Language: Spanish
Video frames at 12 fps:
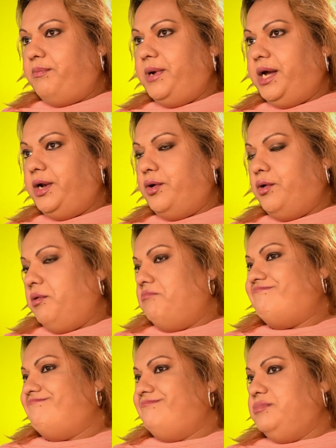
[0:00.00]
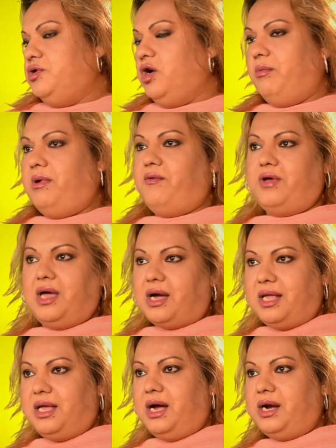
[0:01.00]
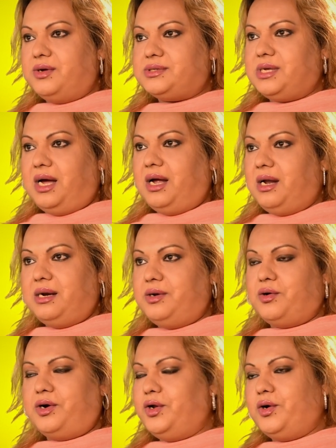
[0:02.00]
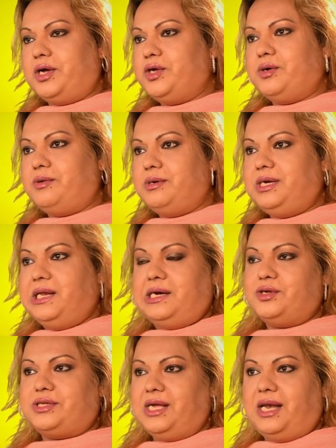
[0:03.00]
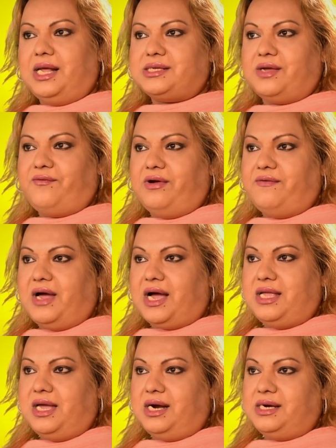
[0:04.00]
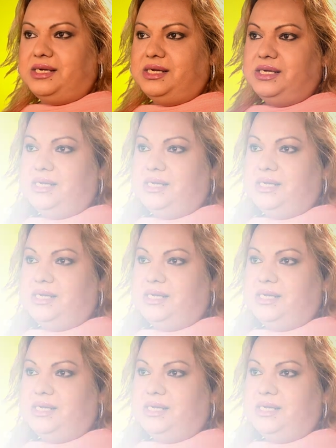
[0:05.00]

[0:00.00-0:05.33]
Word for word: pero no me voy a callar, o sea, no creo que yo ir en Rotela se vuelva a callar.